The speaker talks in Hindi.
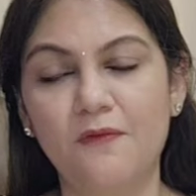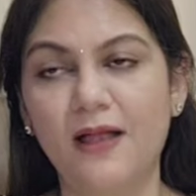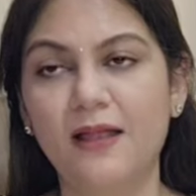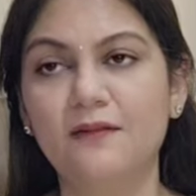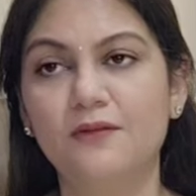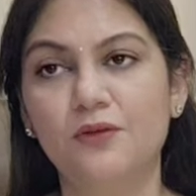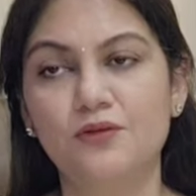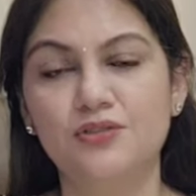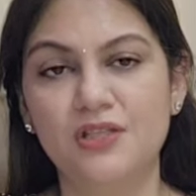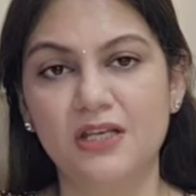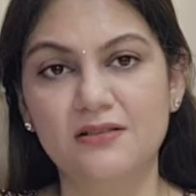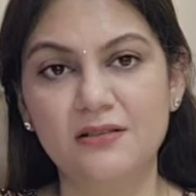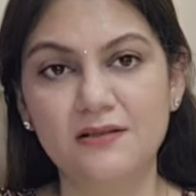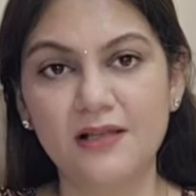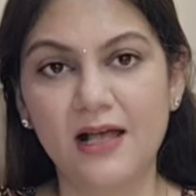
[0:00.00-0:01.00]
वाइज कुछ
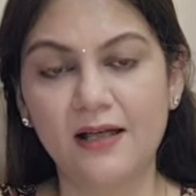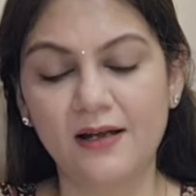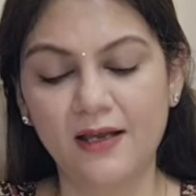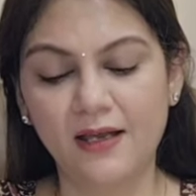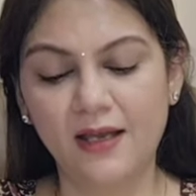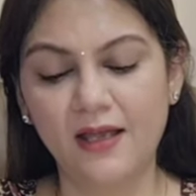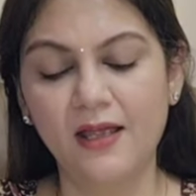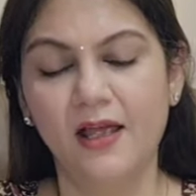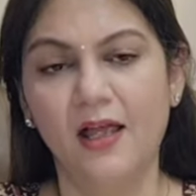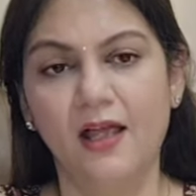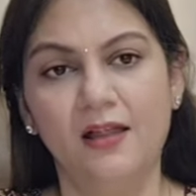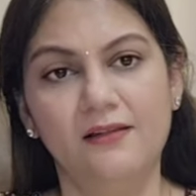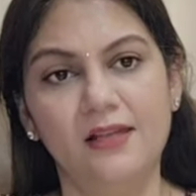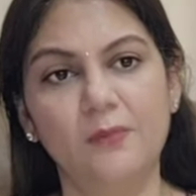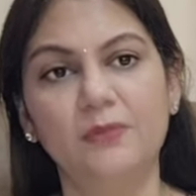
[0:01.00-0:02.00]
चेंजेस आ रहे हैं
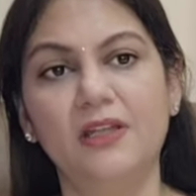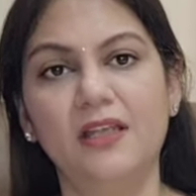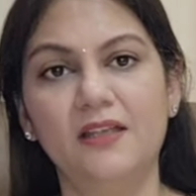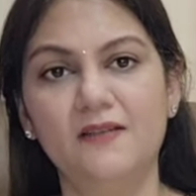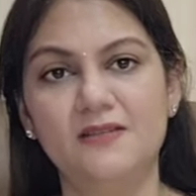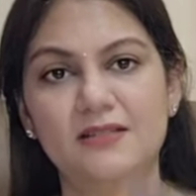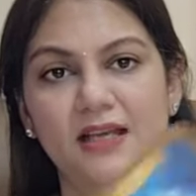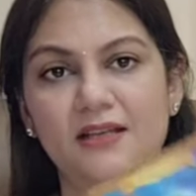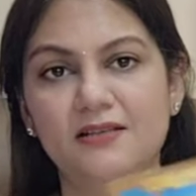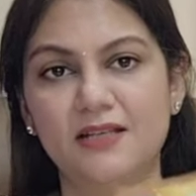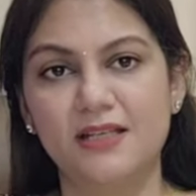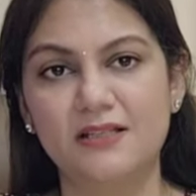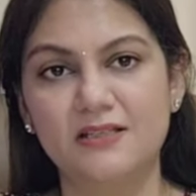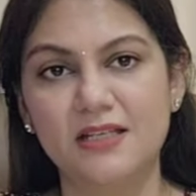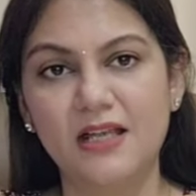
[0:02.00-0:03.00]
समथिंग इज़
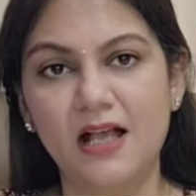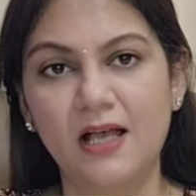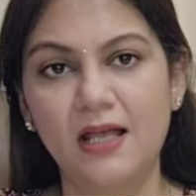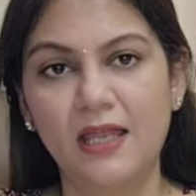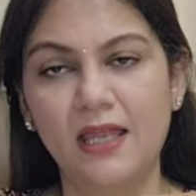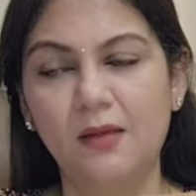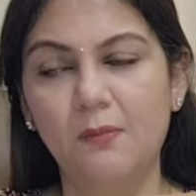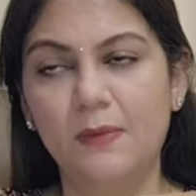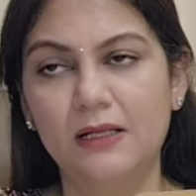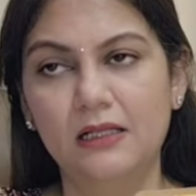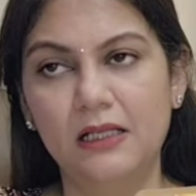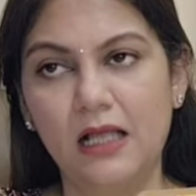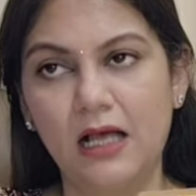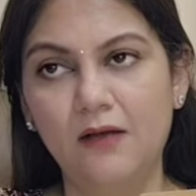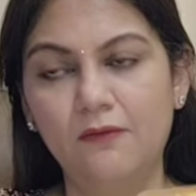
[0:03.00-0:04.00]
चेंजिंग जी हाँ एक
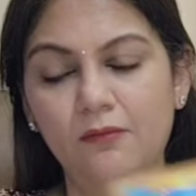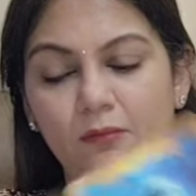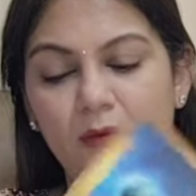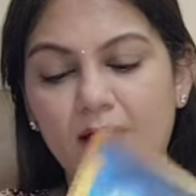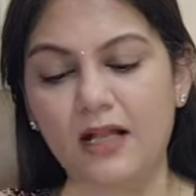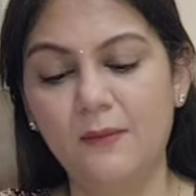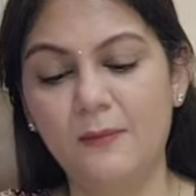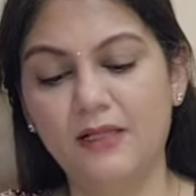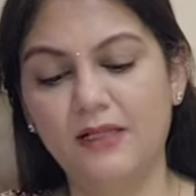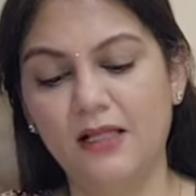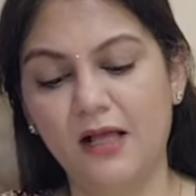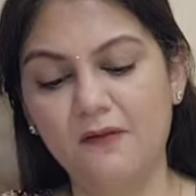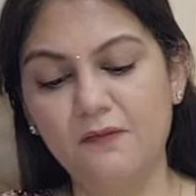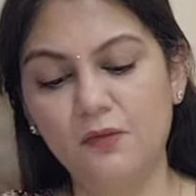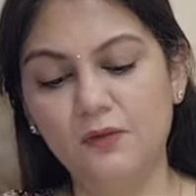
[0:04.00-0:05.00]
बदलाव बड़ा
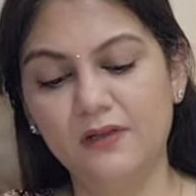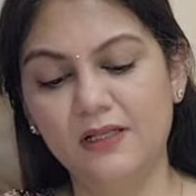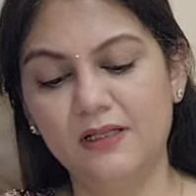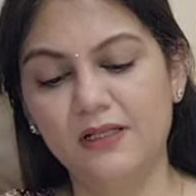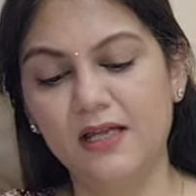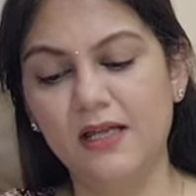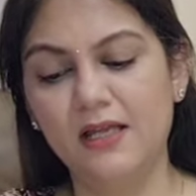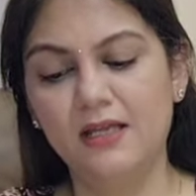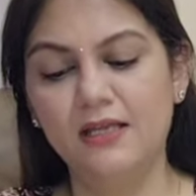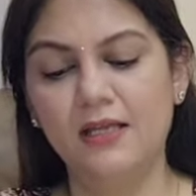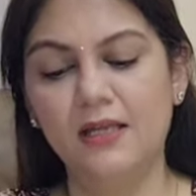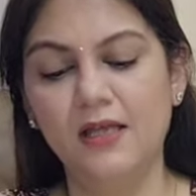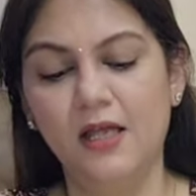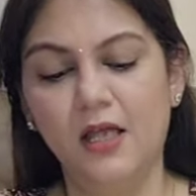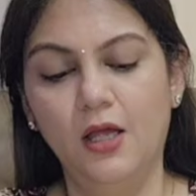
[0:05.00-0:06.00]
बदलाव हो सकता है
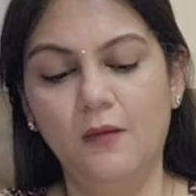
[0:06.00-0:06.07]
ये